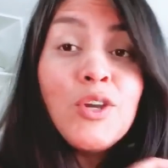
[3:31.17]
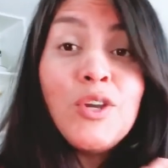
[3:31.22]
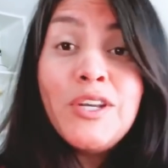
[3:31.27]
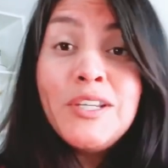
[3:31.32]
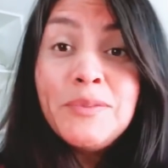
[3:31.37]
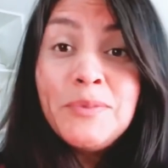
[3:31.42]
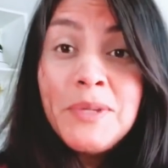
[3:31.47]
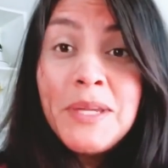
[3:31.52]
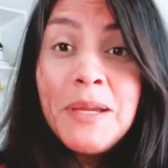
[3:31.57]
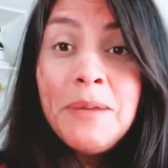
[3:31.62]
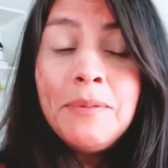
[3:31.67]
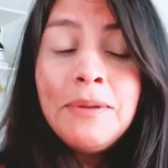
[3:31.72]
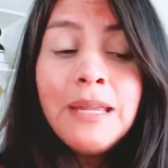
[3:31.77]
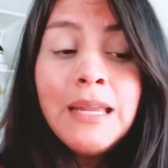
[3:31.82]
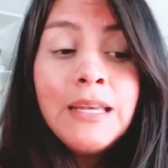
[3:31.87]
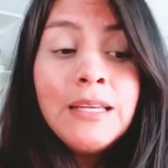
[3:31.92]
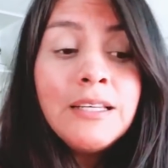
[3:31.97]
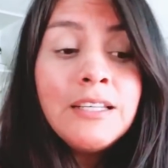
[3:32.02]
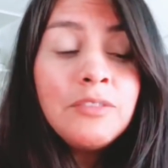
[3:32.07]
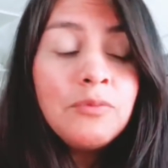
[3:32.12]
No les voy a
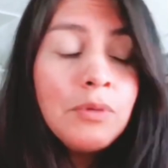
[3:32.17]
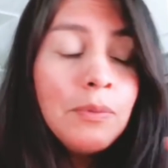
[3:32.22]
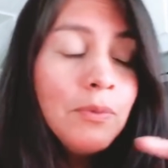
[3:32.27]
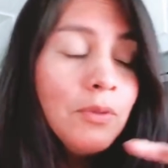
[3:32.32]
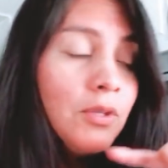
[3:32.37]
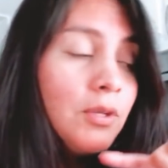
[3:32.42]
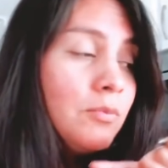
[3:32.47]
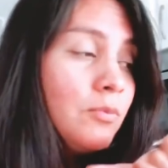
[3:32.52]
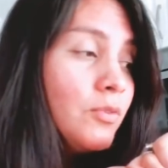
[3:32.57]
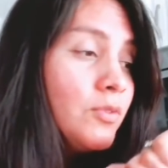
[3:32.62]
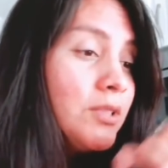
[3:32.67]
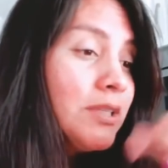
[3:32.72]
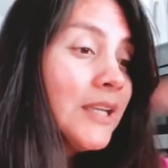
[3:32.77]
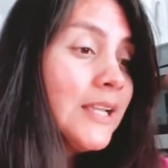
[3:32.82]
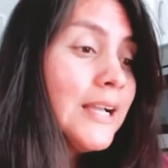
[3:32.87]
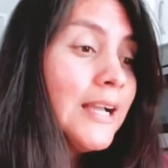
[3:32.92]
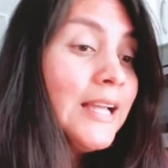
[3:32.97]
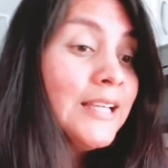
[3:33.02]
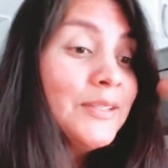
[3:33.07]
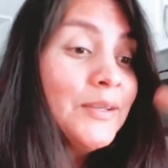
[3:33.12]
hablar, les voy a poner
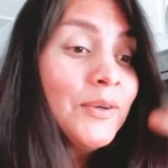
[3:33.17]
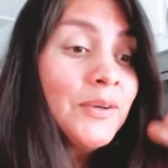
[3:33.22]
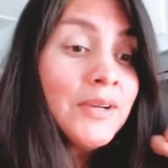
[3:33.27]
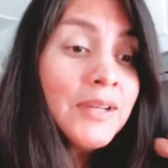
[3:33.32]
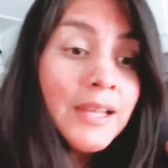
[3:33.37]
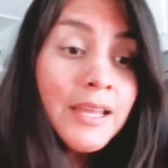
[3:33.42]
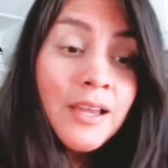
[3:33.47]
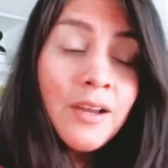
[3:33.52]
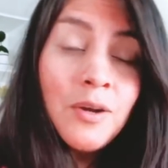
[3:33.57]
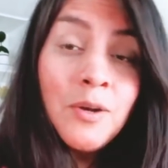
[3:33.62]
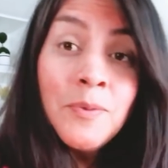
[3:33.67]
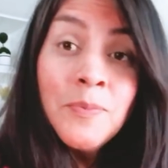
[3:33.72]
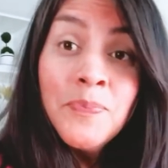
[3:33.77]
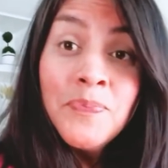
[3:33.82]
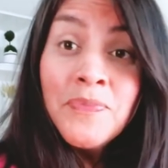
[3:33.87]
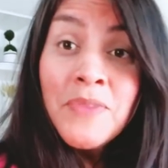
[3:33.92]
música, yo creo